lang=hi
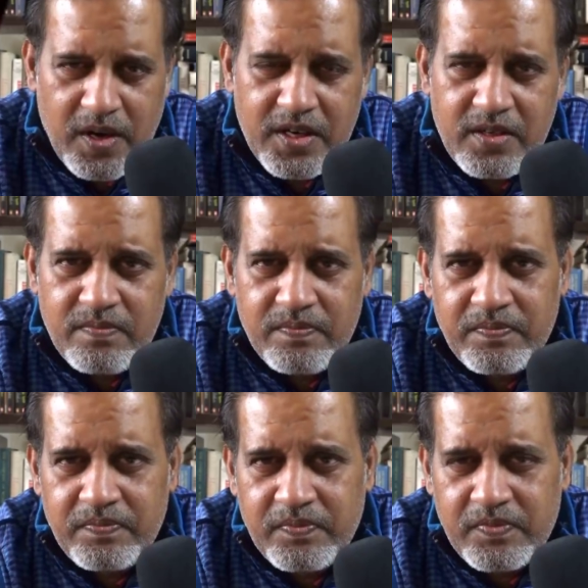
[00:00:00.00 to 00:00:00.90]
पार्टी
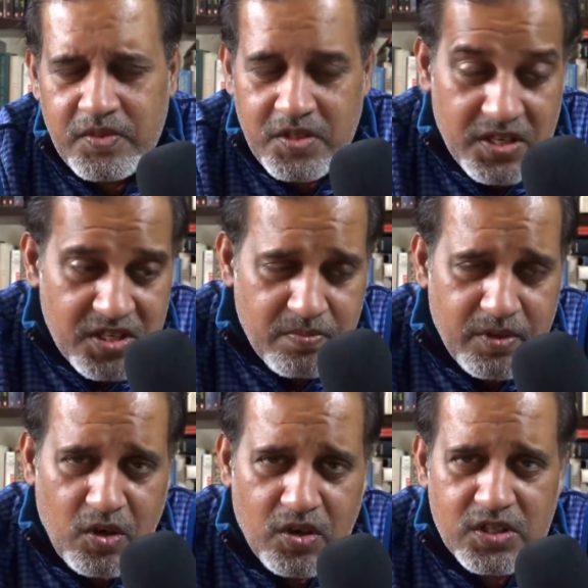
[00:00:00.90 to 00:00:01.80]
सेंटर
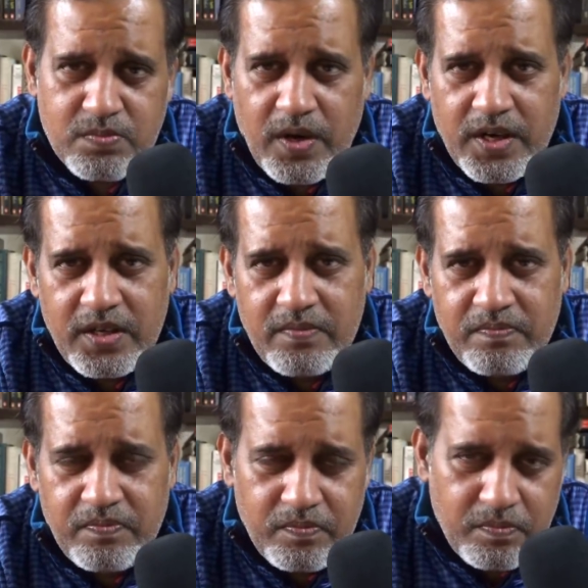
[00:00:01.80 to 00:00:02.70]
में कांग्रेस पार्टी
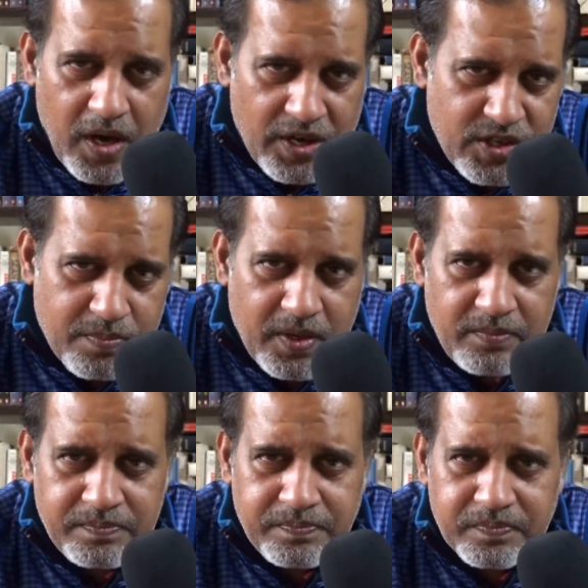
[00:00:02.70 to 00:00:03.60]
भाजपा
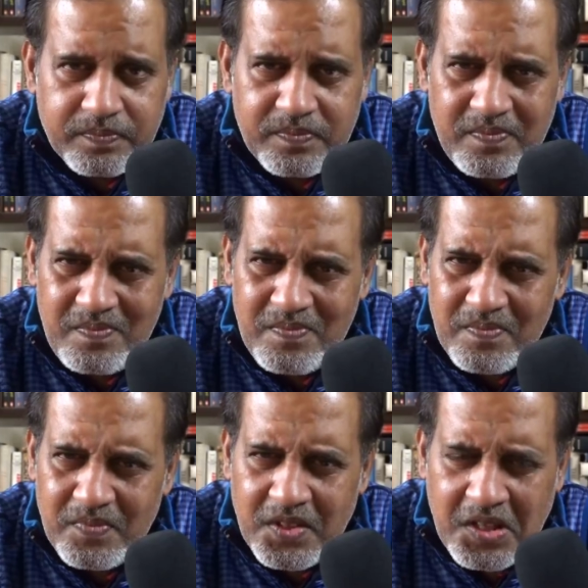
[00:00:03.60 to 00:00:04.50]

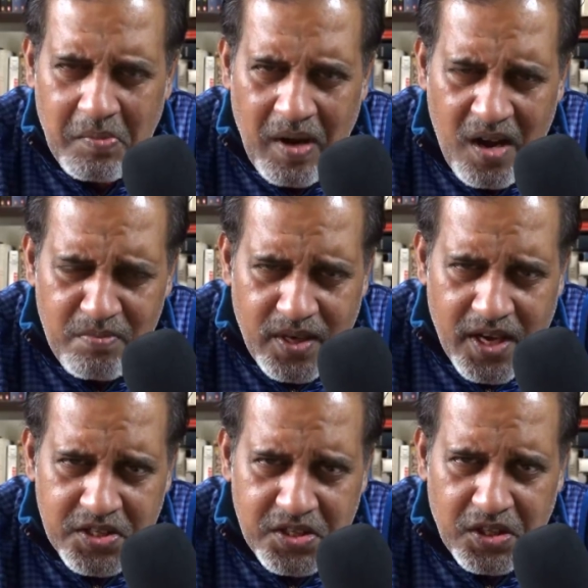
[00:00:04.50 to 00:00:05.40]
तमाम
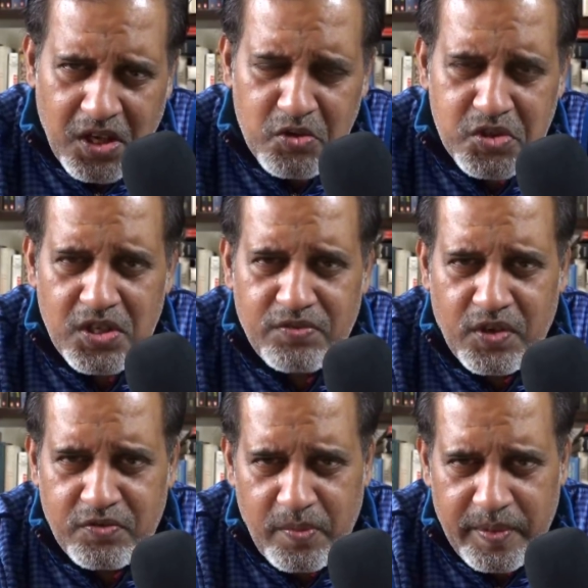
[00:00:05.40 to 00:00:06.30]
नेशनल काउंसिल
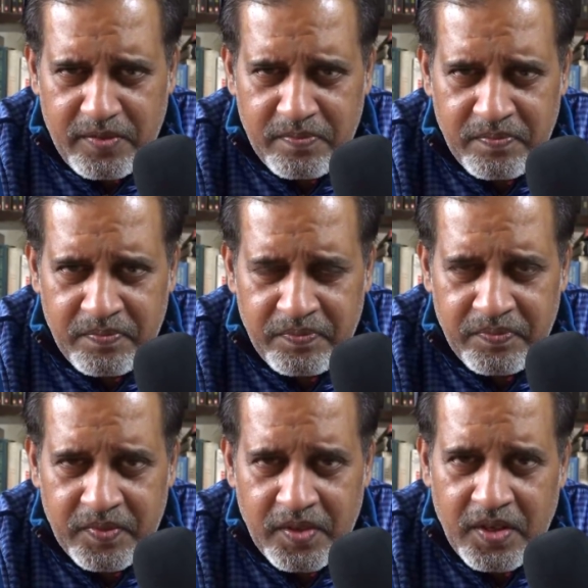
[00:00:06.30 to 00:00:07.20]
फॉर वुमेन
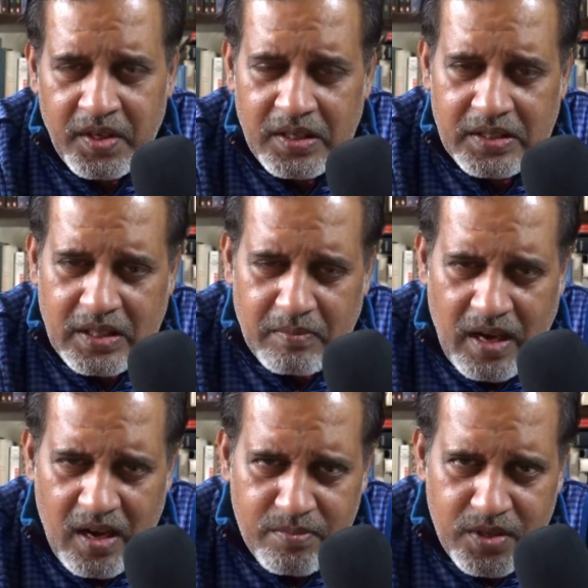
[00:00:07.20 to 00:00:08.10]

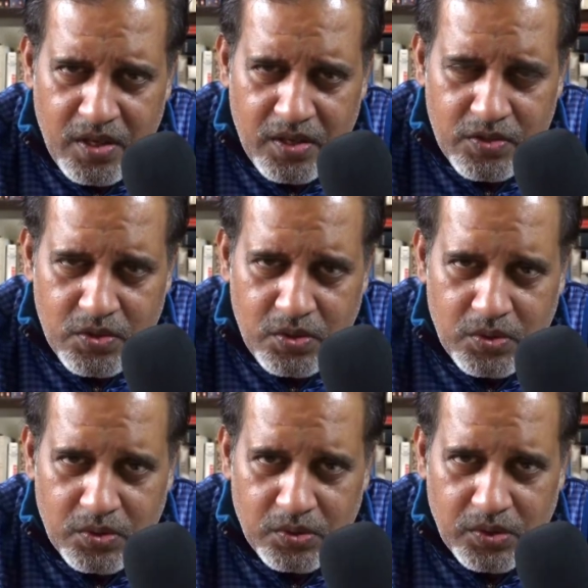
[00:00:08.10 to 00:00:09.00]
तमाम ये जो
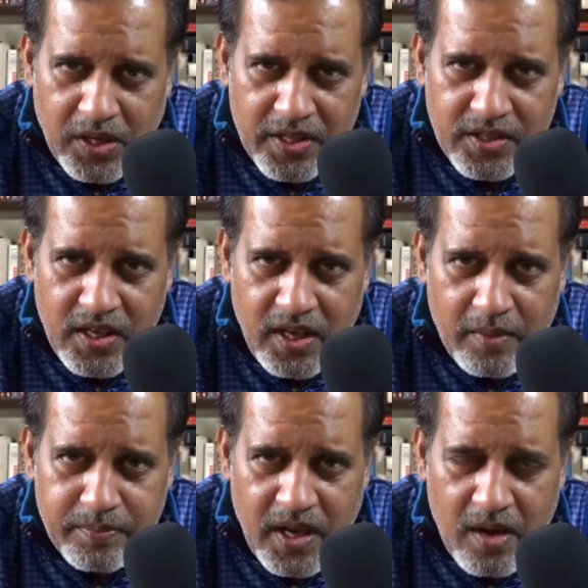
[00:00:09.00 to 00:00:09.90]
कहते हैं
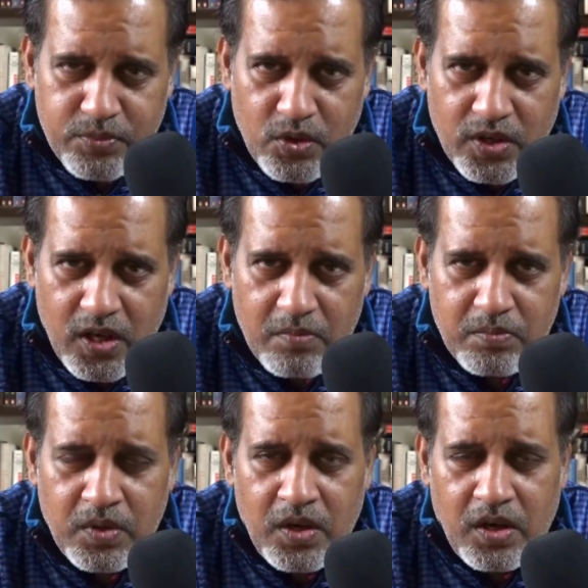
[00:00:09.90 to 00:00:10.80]
अपने आप को कि
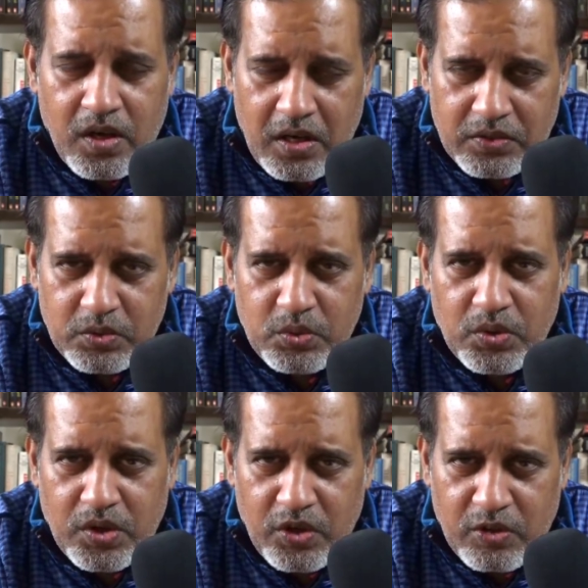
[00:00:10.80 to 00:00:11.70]
हम
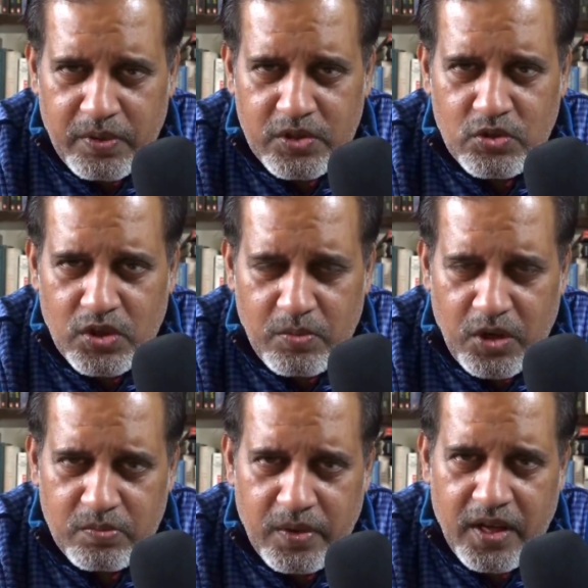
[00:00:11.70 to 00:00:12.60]
खातूनों के और बच्चों के
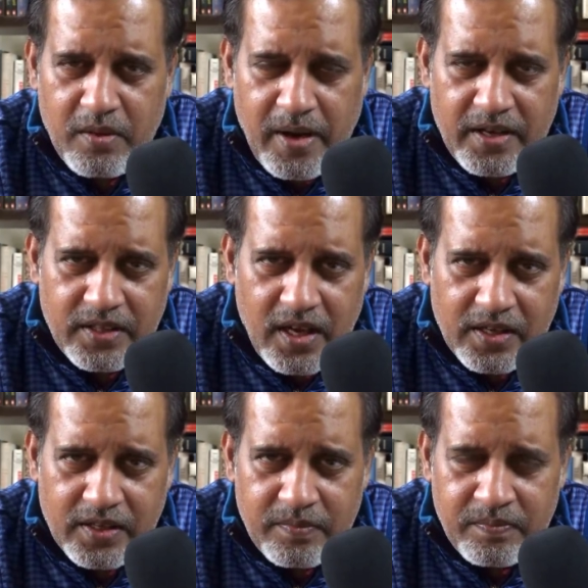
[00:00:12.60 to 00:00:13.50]
बहुत बड़े
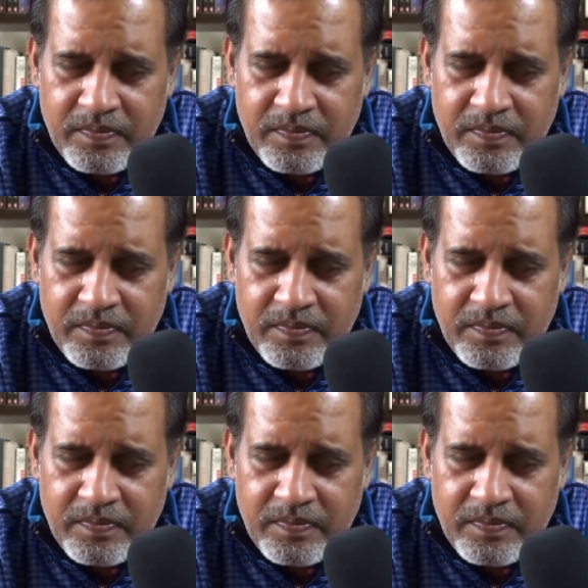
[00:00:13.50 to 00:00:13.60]
हिमायतगार हैं